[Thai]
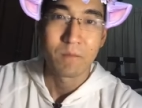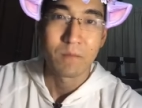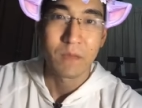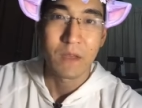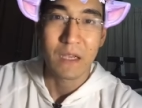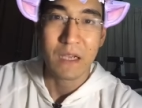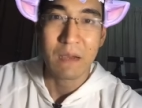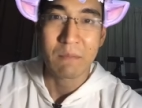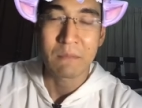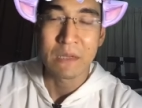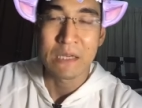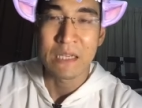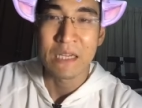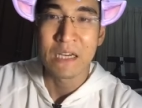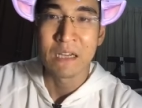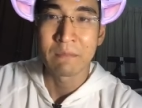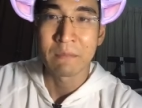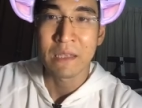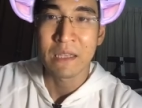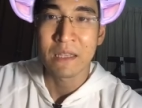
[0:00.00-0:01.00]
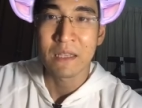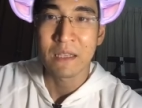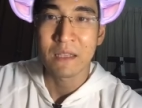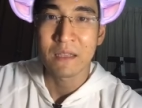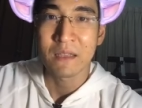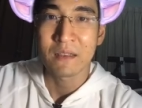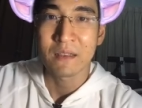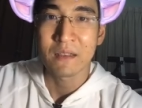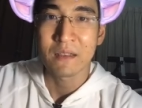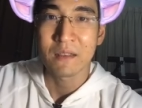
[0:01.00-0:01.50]
นะครับ เหมือนเกินไป
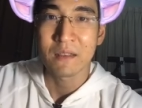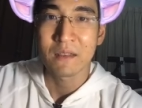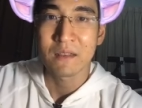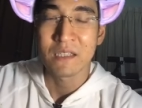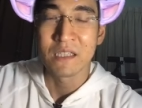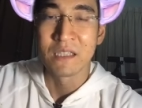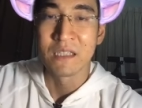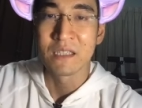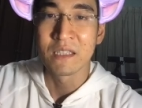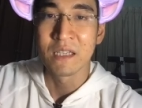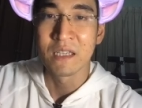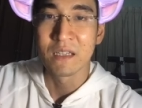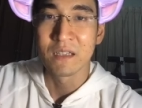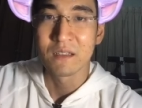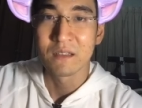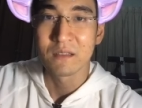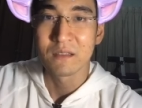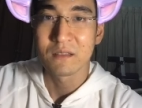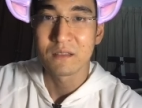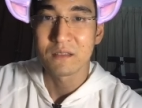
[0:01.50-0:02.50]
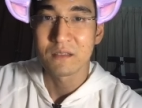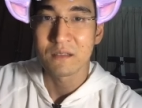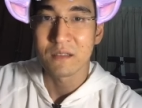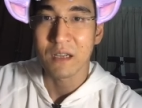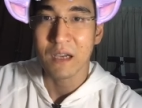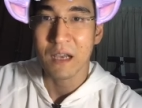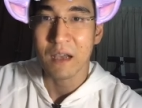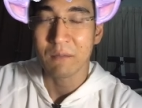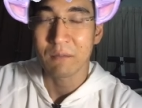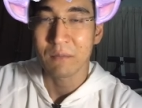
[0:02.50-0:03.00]
จึงหนึ่ง
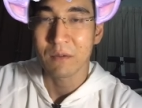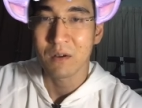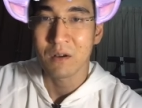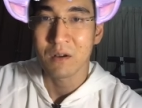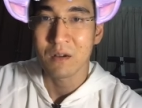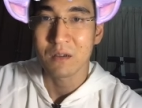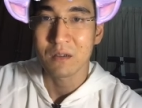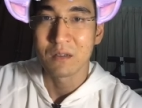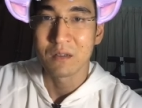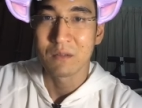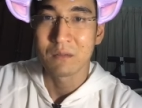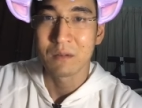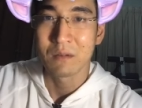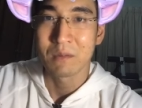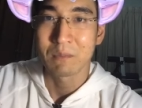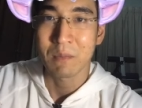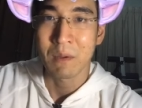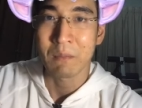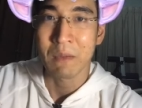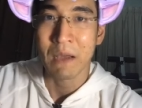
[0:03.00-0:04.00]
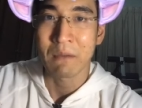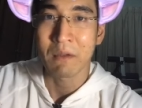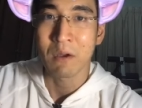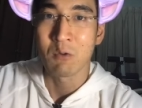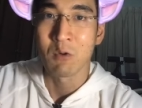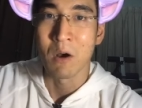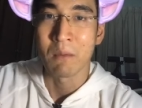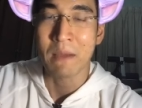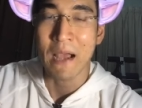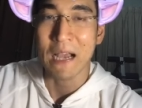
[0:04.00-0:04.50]
นะครับ ก็ประมาณว่า
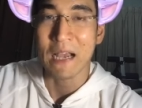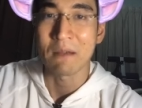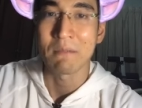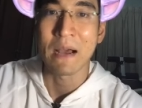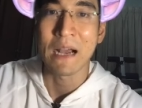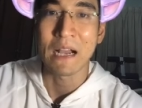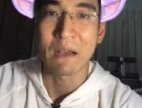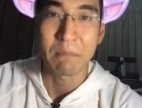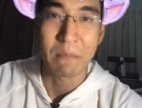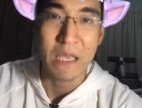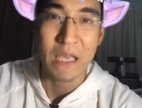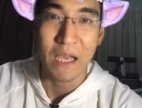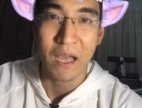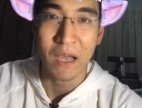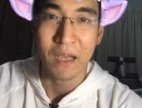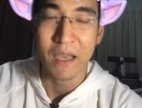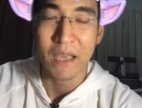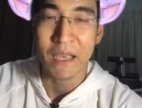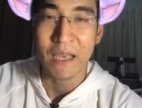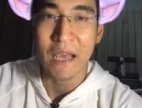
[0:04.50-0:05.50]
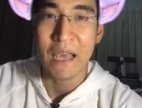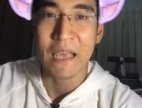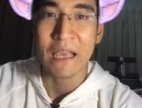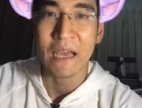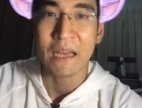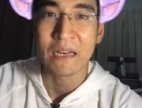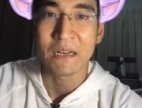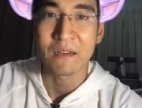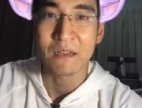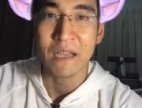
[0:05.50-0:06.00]
หัว หมากกับบางกะปิอ่ะใกล้ ๆ
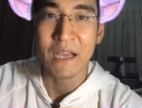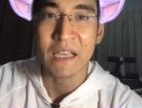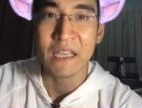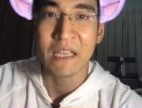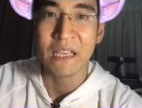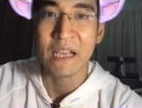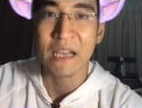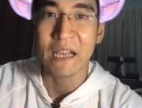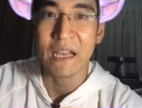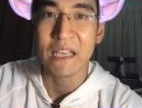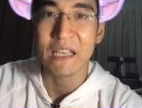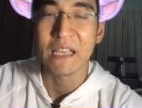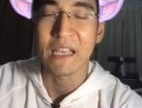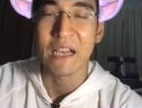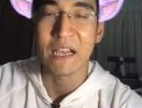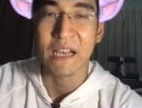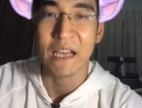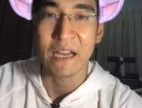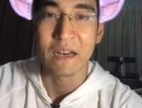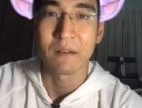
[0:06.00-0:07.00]
กันใกล้เคียง ใกล้เคียงกัน